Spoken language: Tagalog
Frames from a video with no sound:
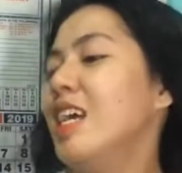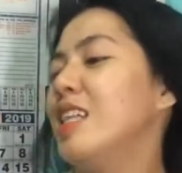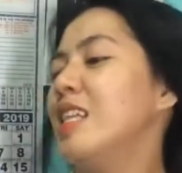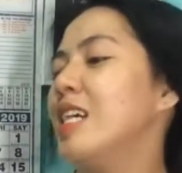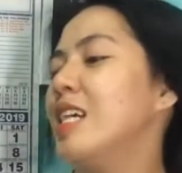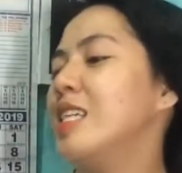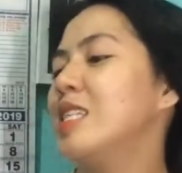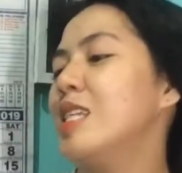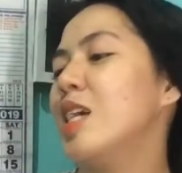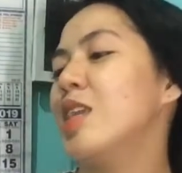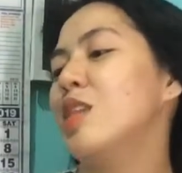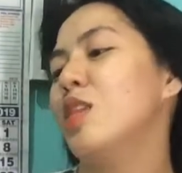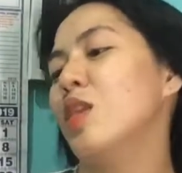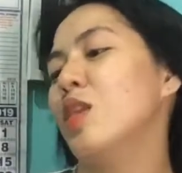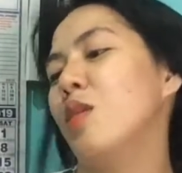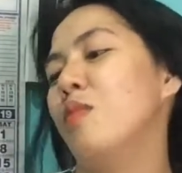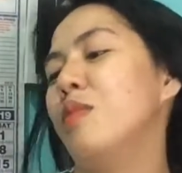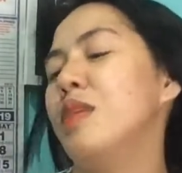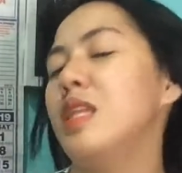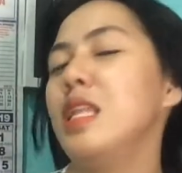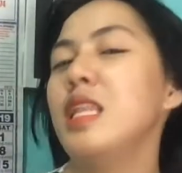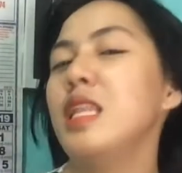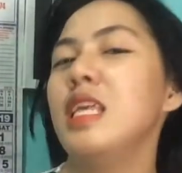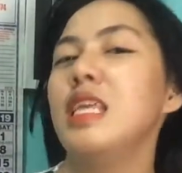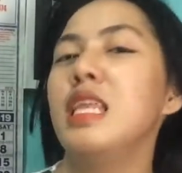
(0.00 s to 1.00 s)
Kasi ito,
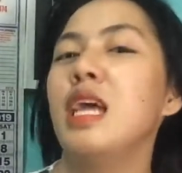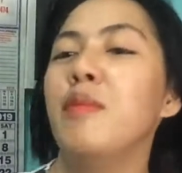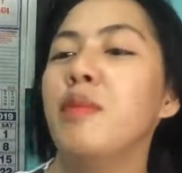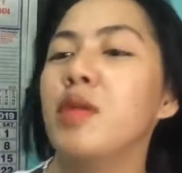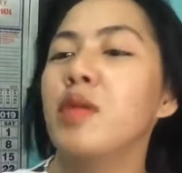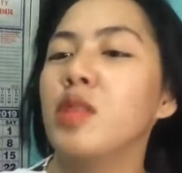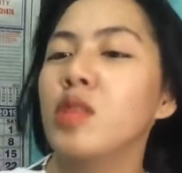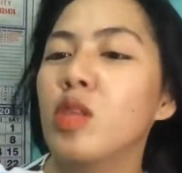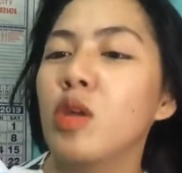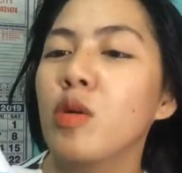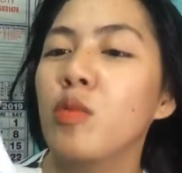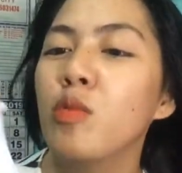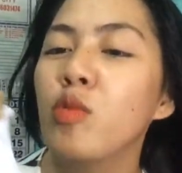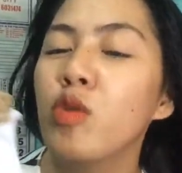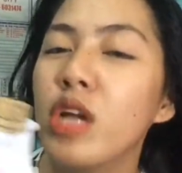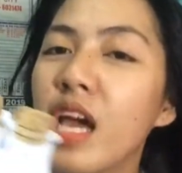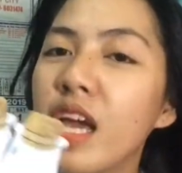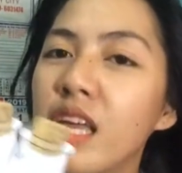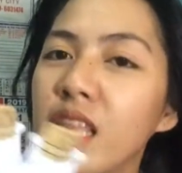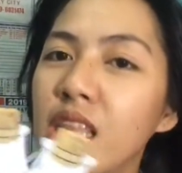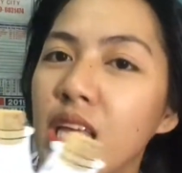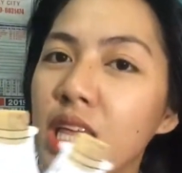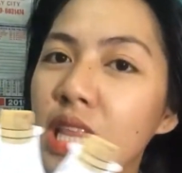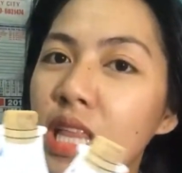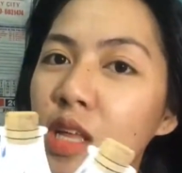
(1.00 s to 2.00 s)
binili namin ito.
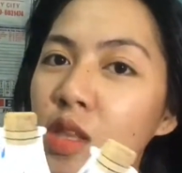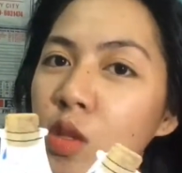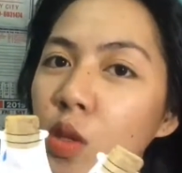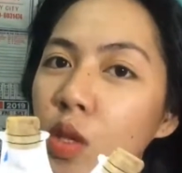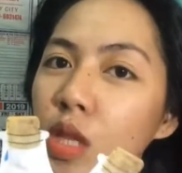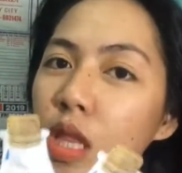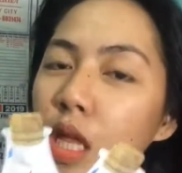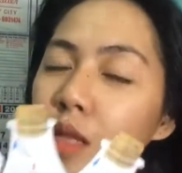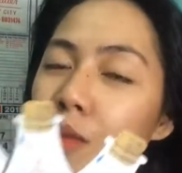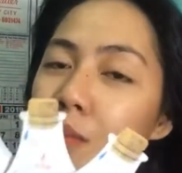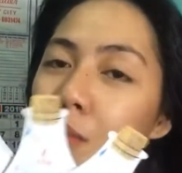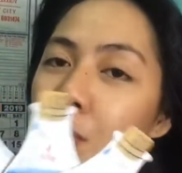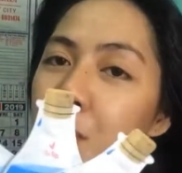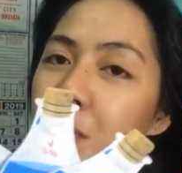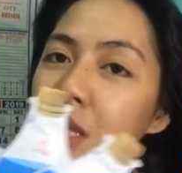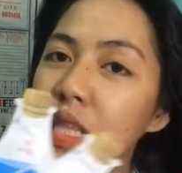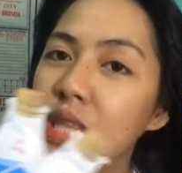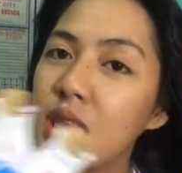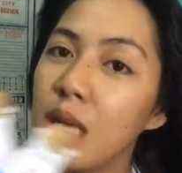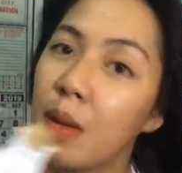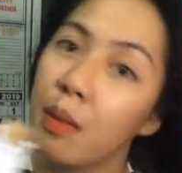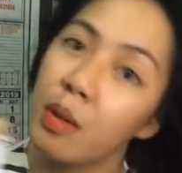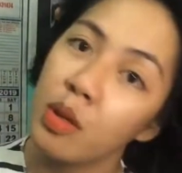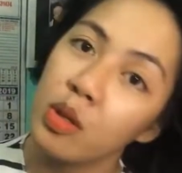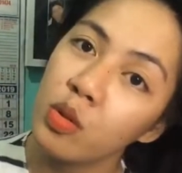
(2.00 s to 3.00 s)
Murayta lang to. Dati
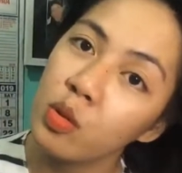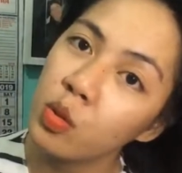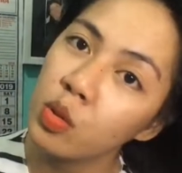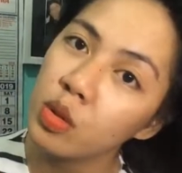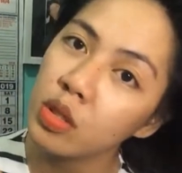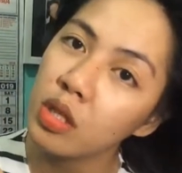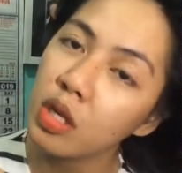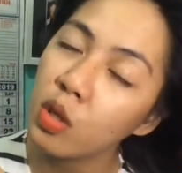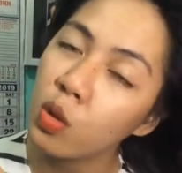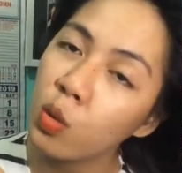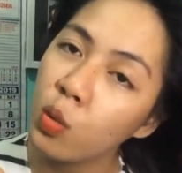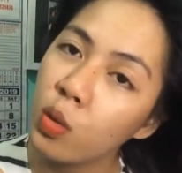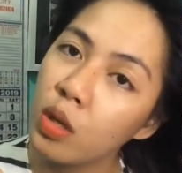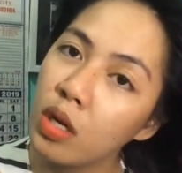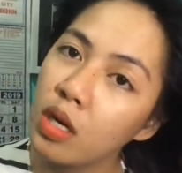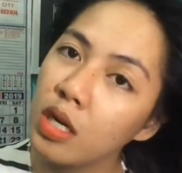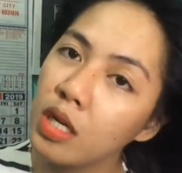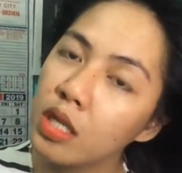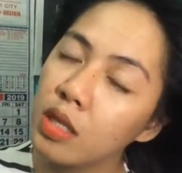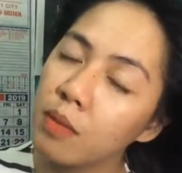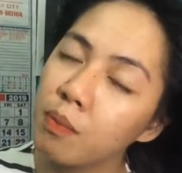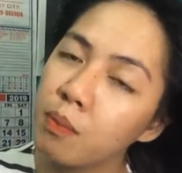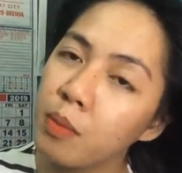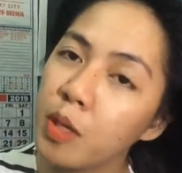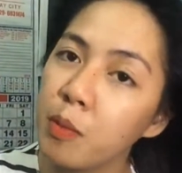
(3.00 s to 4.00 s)
bibili namin yung tag
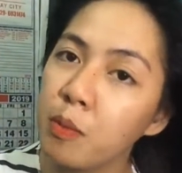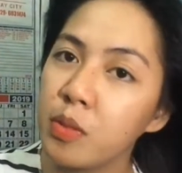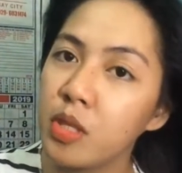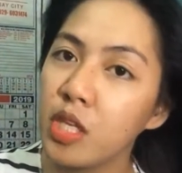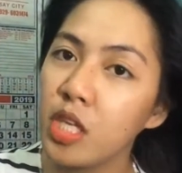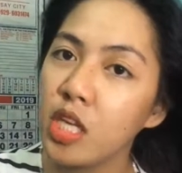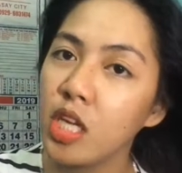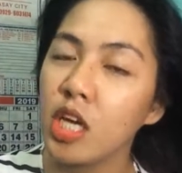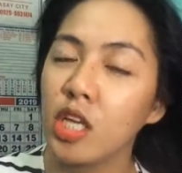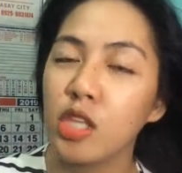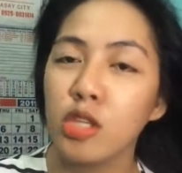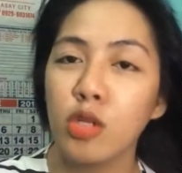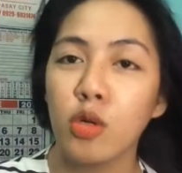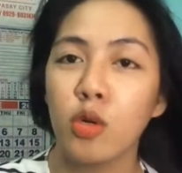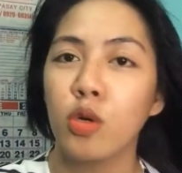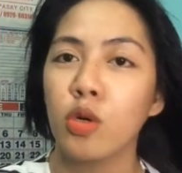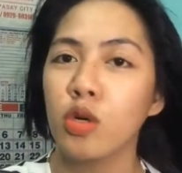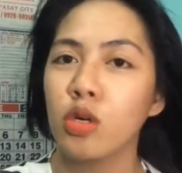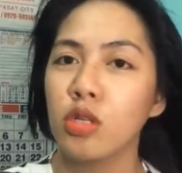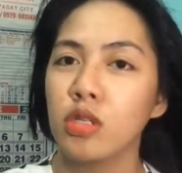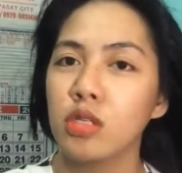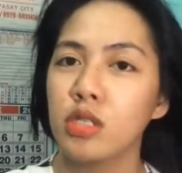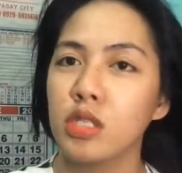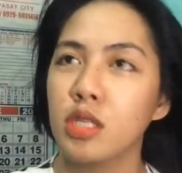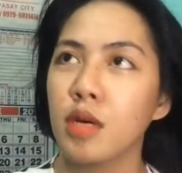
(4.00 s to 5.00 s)
150,
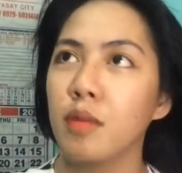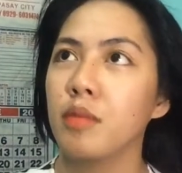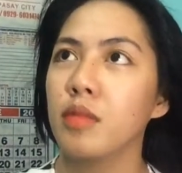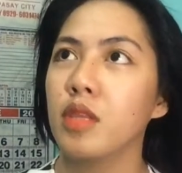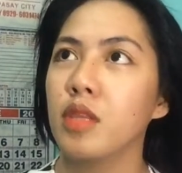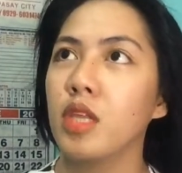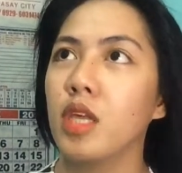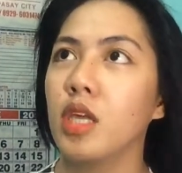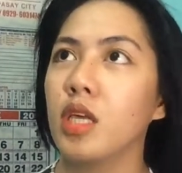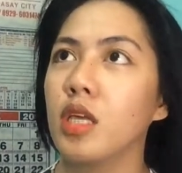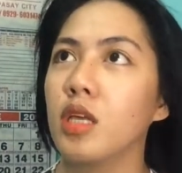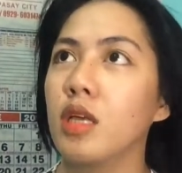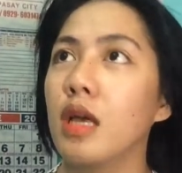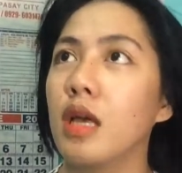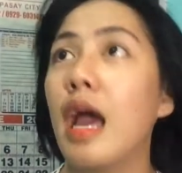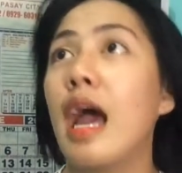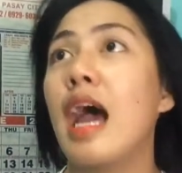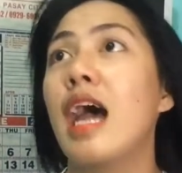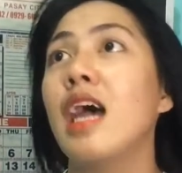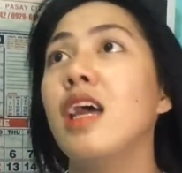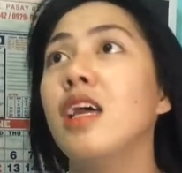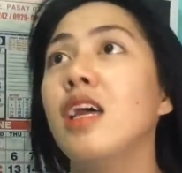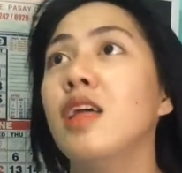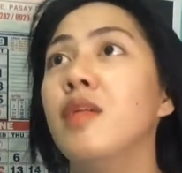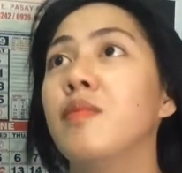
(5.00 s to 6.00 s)
ganun. Something.
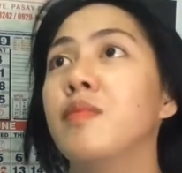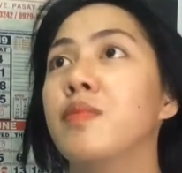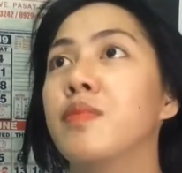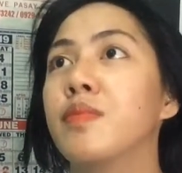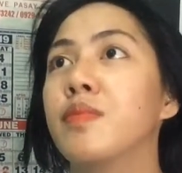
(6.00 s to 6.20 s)
Ha?